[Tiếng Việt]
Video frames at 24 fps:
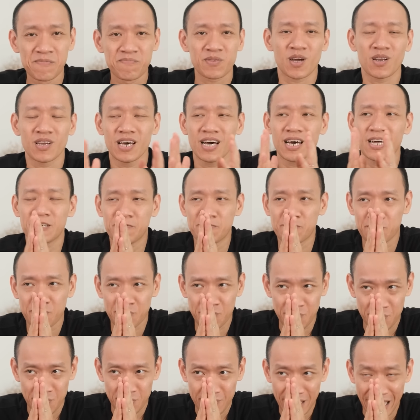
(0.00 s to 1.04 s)
Cho nên
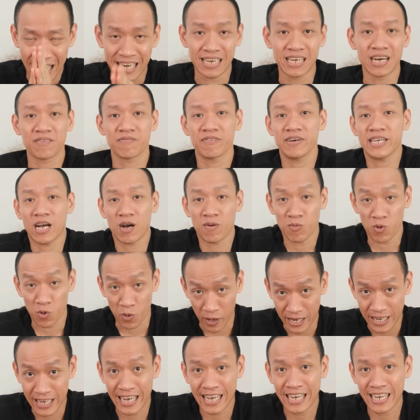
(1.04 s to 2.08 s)
thành thật với nhau một
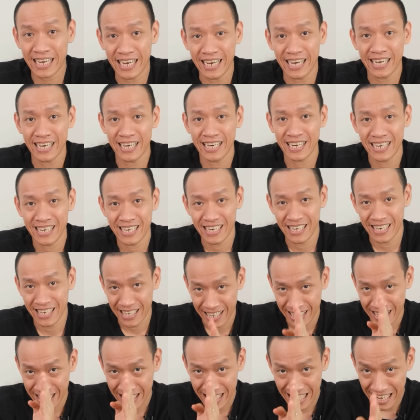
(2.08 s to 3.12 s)
khoảnh khắc nha.
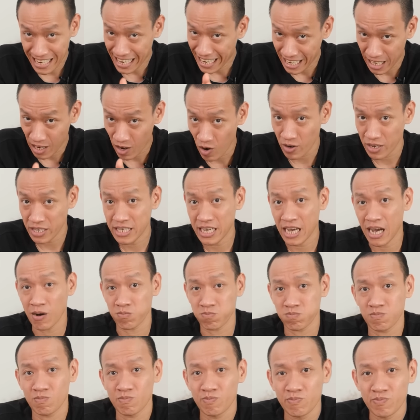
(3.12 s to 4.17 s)
Cái ngày còn đi
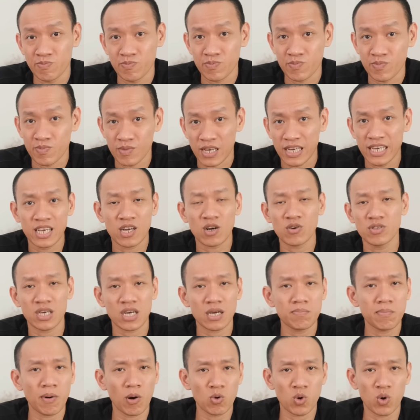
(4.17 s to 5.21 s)
học, khi có những
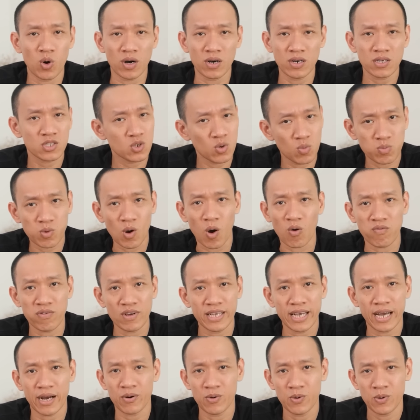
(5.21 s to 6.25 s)
cái mâu thuẫn xung đột
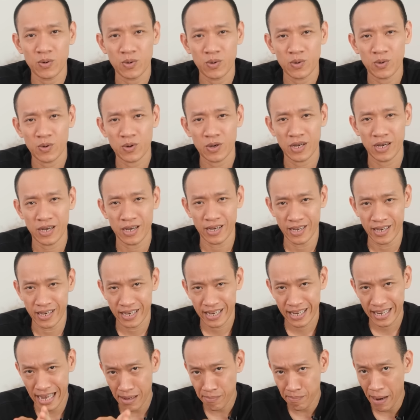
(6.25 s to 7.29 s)
với nhau, thì
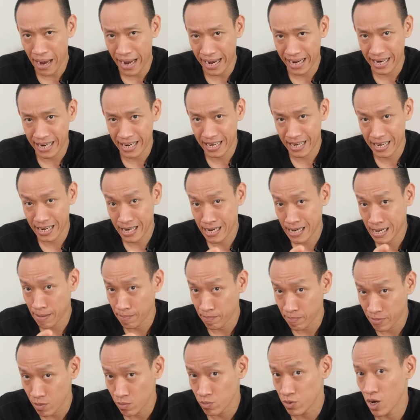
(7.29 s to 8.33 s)
các bạn
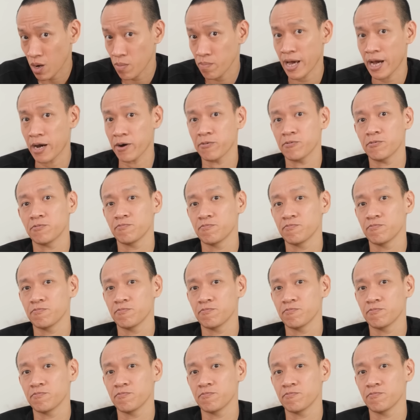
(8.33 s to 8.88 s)
nằm trong nhóm nào?